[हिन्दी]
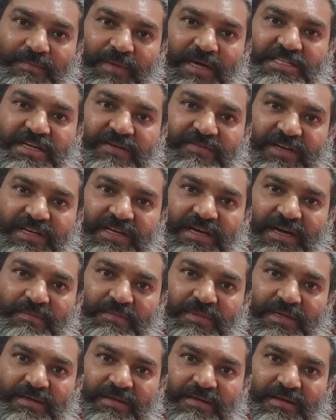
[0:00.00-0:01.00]
भाषा विज्ञान
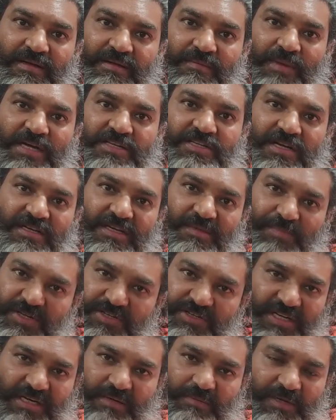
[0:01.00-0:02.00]
में भाषा के
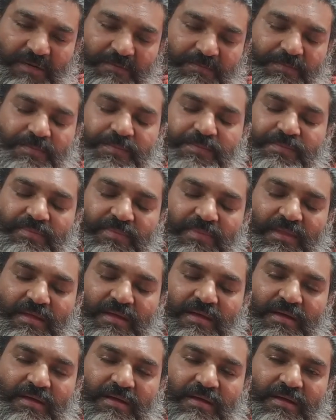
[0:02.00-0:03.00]
प्रचलन
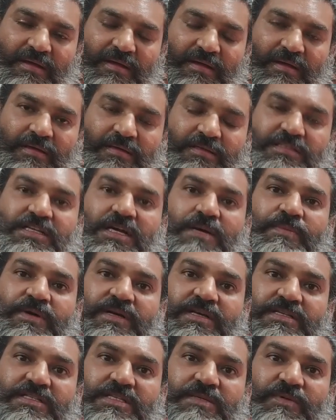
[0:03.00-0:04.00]
में जब
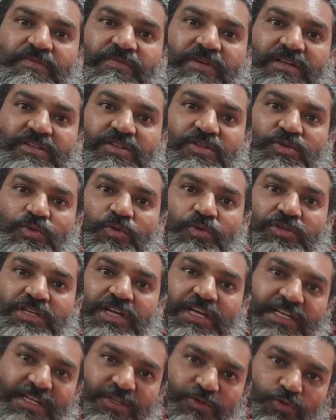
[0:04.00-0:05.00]
किसी भी व्यक्ति को
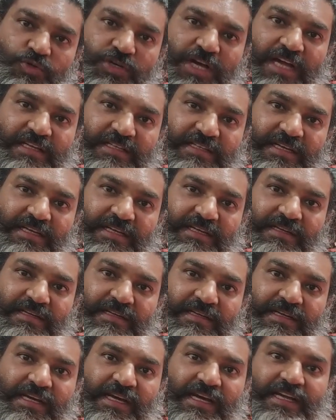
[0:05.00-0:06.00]
ये ना सुझाई दे
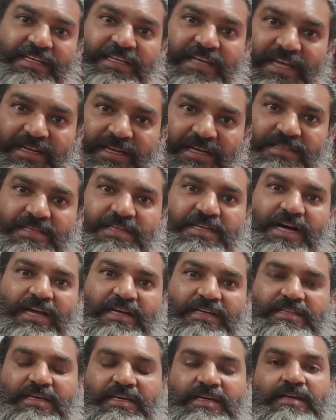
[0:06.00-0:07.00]
ये ना
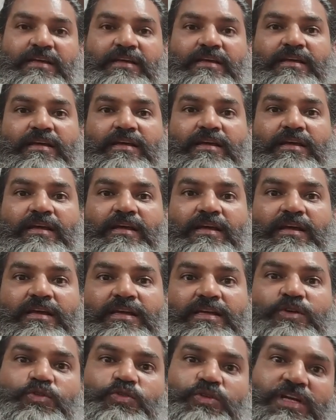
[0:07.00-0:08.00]
दिखाई दे
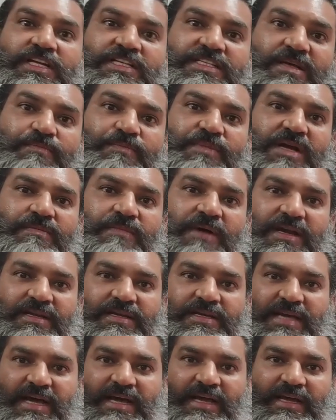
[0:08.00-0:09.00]
कि उसके लिए सम्यक मार्ग
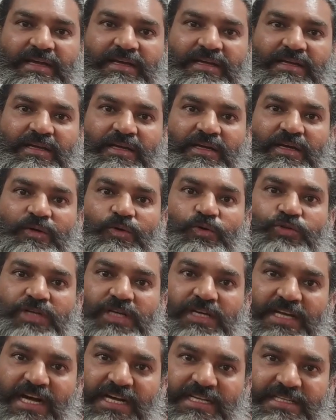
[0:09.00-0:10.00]
क्या है
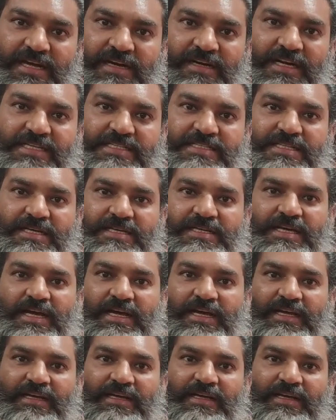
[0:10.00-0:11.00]
उसके लिए आसान रास्ता क्या
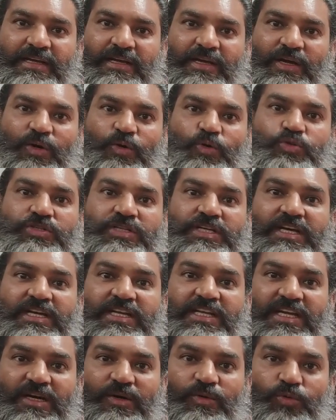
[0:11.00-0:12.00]
है उसके
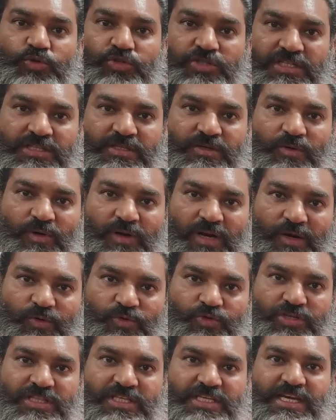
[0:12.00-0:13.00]
लिए उचित और
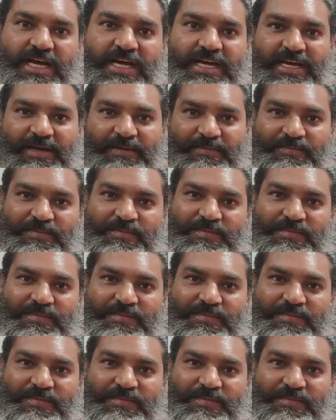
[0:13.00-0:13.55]
अनुचित क्या है